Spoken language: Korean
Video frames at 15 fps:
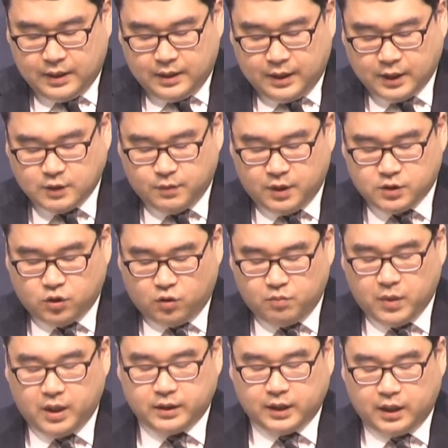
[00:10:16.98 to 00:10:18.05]
하지만
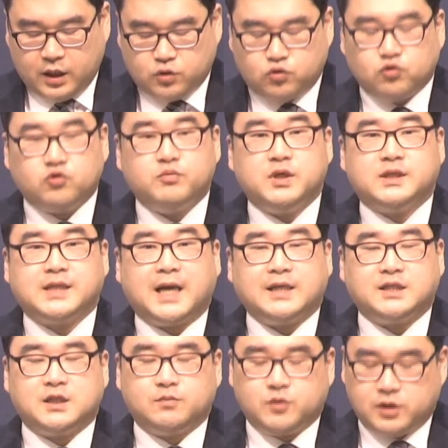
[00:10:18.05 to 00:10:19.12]
정말 딸의 죽음이
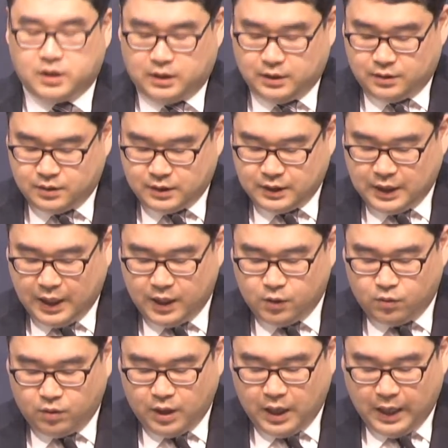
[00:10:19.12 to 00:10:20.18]
사실임을
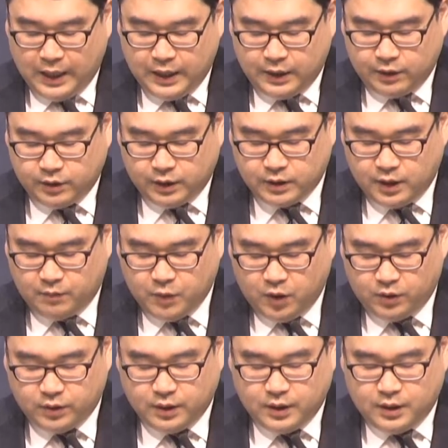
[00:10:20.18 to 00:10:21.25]
야이로가 알게
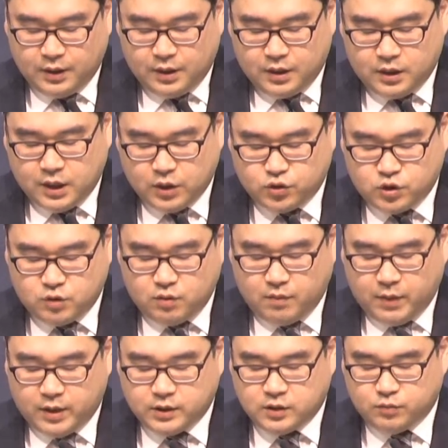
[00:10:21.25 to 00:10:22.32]
된다면 예수님의
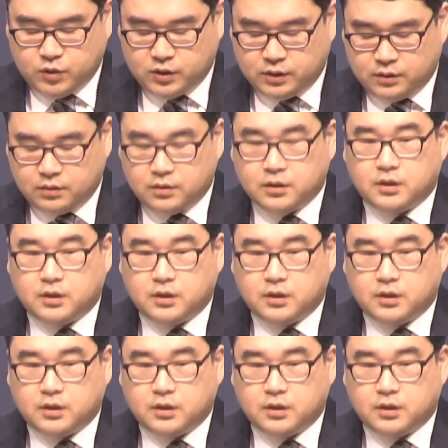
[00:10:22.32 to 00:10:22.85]
말씀은